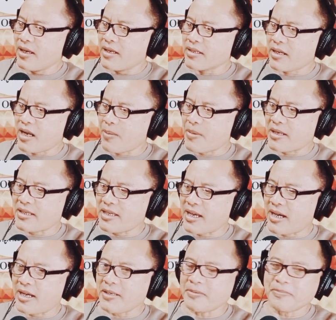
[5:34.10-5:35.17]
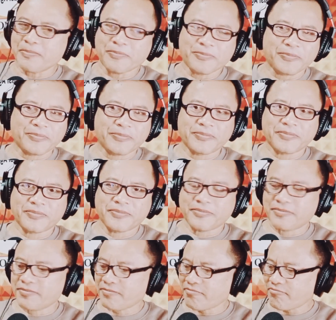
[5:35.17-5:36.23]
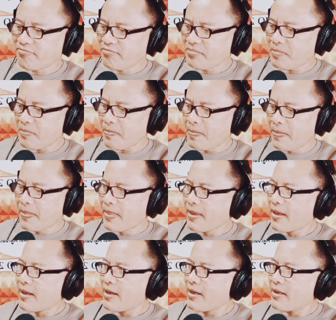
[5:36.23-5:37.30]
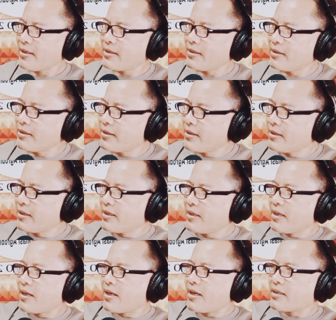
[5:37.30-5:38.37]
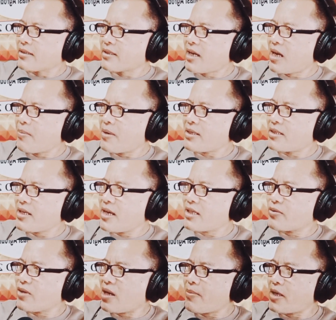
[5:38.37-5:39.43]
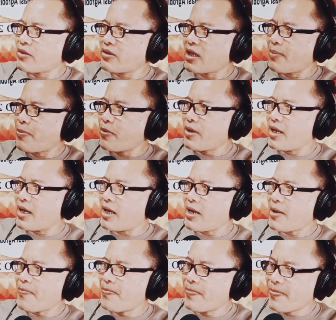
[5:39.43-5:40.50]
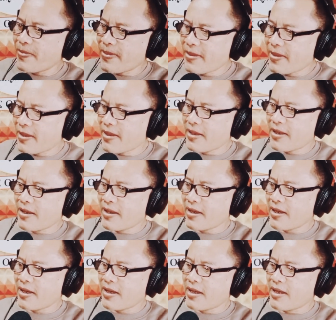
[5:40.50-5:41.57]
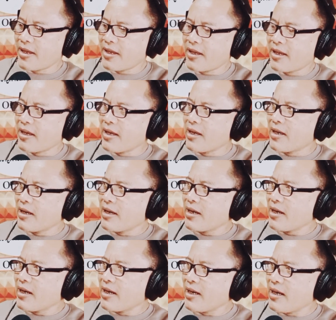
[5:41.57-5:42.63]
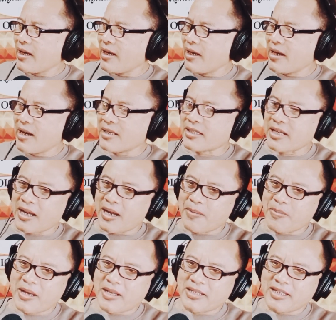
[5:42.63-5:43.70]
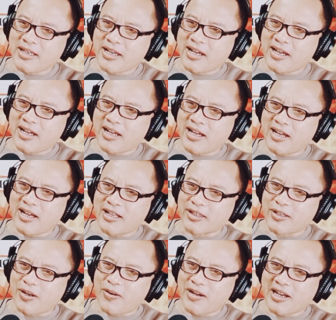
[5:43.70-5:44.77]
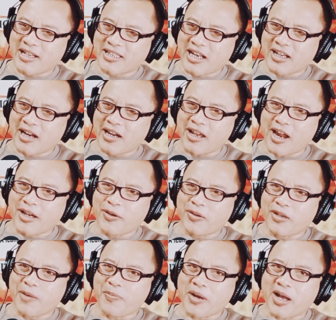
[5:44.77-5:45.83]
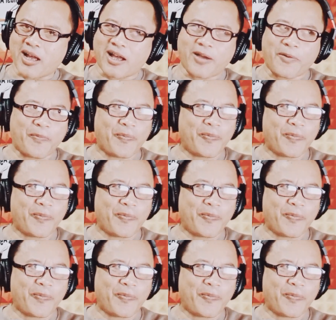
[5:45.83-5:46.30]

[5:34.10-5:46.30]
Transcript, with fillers: Selamat siang. Selamat siang. Selamat siang. Selamat siang sudah masuk teleponnya. Halo, selamat siang Pak Dede. Iya, selamat siang. Tolong dikecilkan radionya, Pak.